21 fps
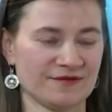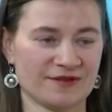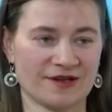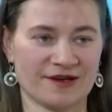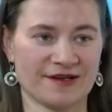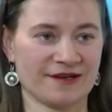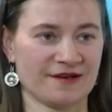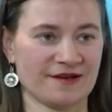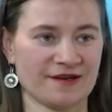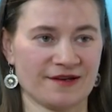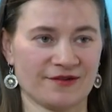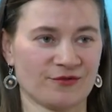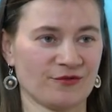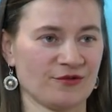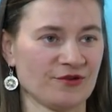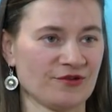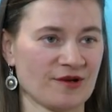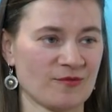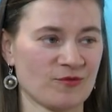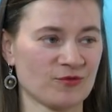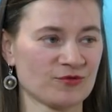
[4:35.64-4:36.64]
ist. nein. Also
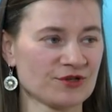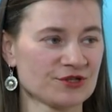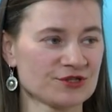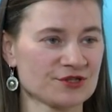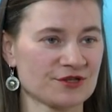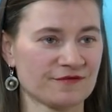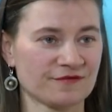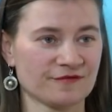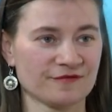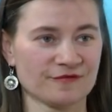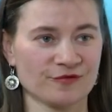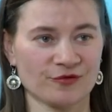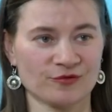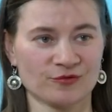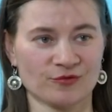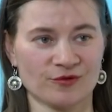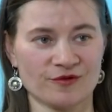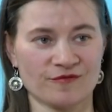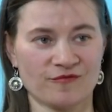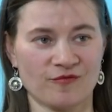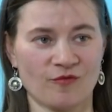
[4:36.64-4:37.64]
ich habe Unterschriften fürs
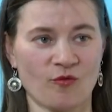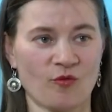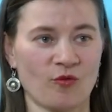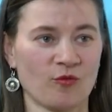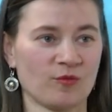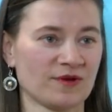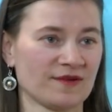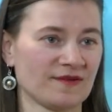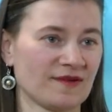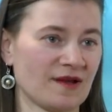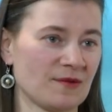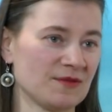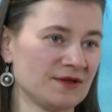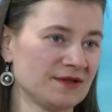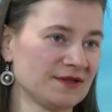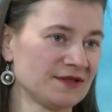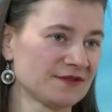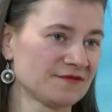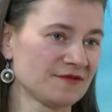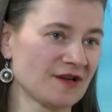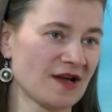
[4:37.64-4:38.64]
neue Forum
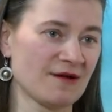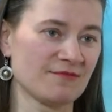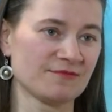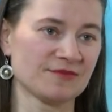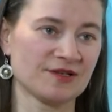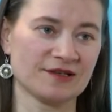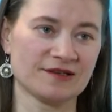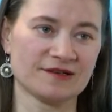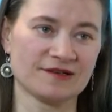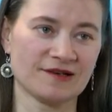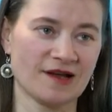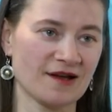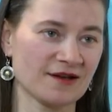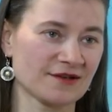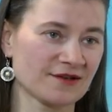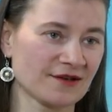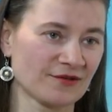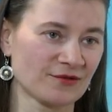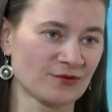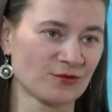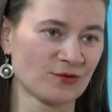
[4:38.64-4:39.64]
gesammelt. Wir haben jede
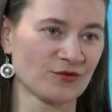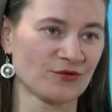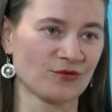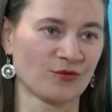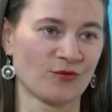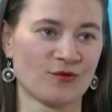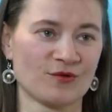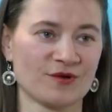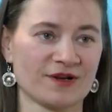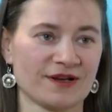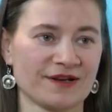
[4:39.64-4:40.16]
Nacht Resolutionen.